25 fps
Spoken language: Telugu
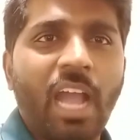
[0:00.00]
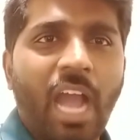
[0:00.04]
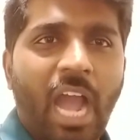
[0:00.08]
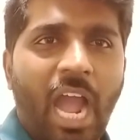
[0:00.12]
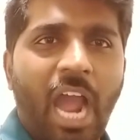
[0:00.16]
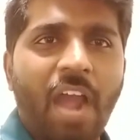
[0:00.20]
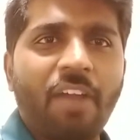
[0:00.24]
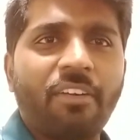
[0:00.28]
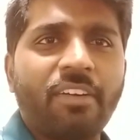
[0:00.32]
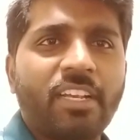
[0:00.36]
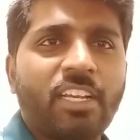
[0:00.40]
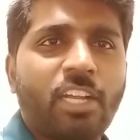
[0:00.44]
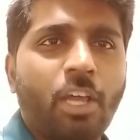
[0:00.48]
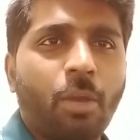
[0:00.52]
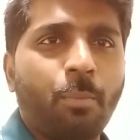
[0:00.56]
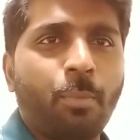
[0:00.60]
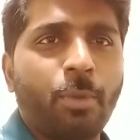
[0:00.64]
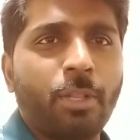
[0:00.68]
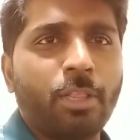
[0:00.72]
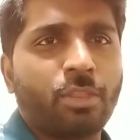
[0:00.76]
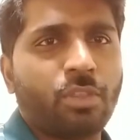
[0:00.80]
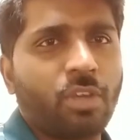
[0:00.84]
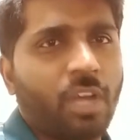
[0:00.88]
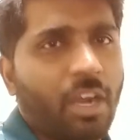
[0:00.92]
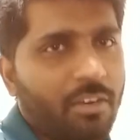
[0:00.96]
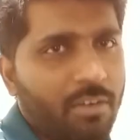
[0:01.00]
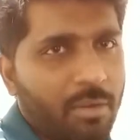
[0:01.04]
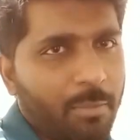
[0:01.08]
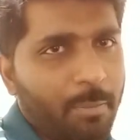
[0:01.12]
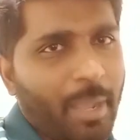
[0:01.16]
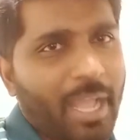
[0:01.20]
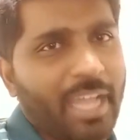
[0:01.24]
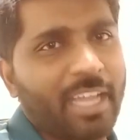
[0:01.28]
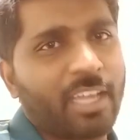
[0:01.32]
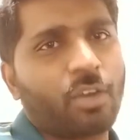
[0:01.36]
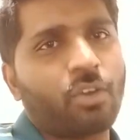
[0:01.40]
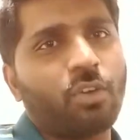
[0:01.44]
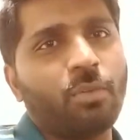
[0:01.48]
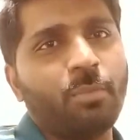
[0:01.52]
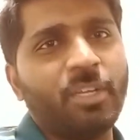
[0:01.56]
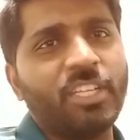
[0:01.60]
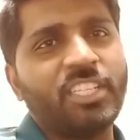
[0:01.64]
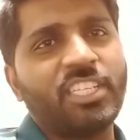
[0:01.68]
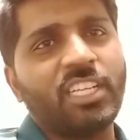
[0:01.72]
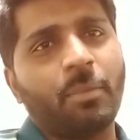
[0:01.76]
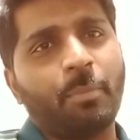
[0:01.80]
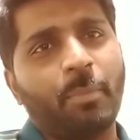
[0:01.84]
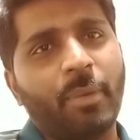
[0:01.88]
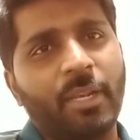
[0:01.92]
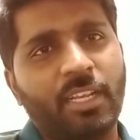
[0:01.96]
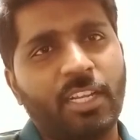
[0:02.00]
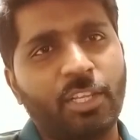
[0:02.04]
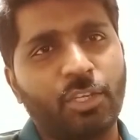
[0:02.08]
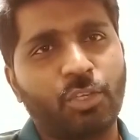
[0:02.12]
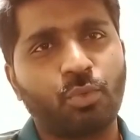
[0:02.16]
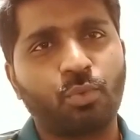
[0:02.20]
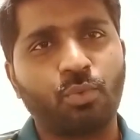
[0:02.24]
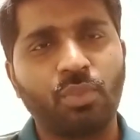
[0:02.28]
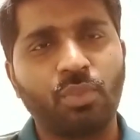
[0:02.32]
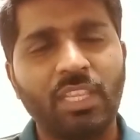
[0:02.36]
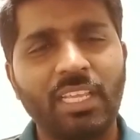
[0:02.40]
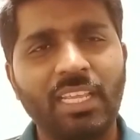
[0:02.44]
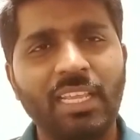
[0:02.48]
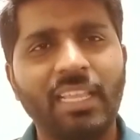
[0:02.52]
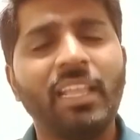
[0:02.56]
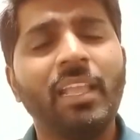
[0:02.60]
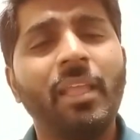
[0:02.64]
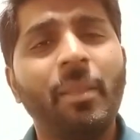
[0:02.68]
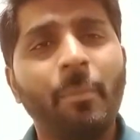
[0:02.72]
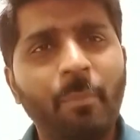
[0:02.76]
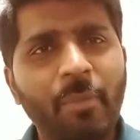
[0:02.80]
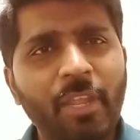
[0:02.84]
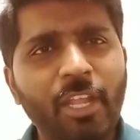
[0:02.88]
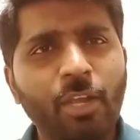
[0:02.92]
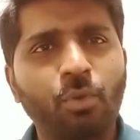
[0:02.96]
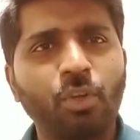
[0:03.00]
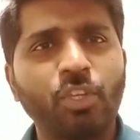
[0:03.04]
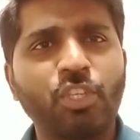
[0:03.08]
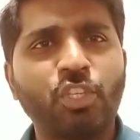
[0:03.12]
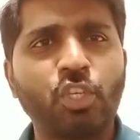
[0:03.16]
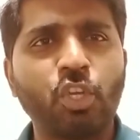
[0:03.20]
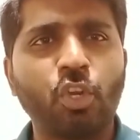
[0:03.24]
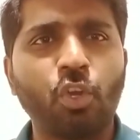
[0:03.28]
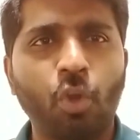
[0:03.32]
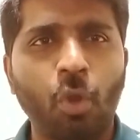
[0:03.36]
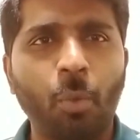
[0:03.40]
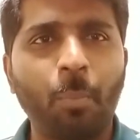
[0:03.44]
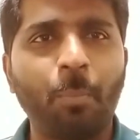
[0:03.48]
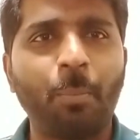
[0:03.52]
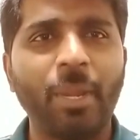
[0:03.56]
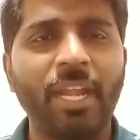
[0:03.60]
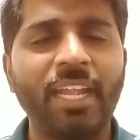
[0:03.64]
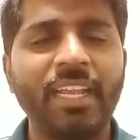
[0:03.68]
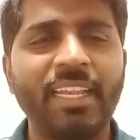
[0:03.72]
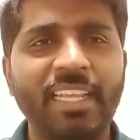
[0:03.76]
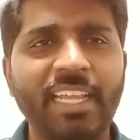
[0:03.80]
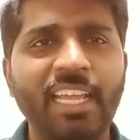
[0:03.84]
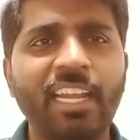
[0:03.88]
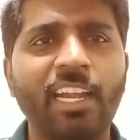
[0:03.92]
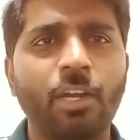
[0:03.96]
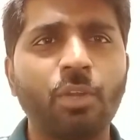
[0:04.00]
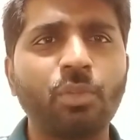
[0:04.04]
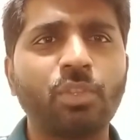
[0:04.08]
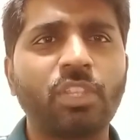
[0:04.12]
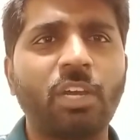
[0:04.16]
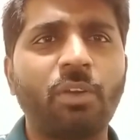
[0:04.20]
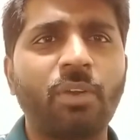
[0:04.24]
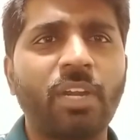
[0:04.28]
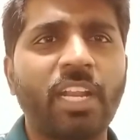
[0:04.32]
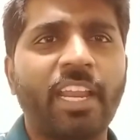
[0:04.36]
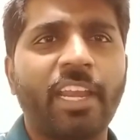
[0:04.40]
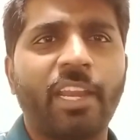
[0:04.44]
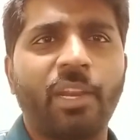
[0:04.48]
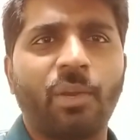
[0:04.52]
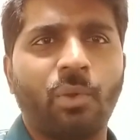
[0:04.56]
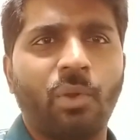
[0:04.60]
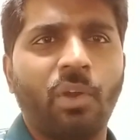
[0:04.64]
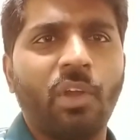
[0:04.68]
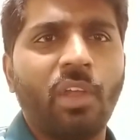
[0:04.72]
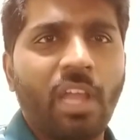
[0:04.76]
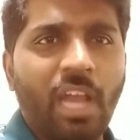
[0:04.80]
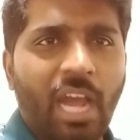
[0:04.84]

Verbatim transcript: ఆవిడ డబ్బులతో ఆవిడ బ్యాక్గ్రౌండ్ మ్యూజిక్ పెట్టించుకుంది మీకు వచ్చిన నొప్పి ఏంటి అని అడుగుతా ఉన్నా నేను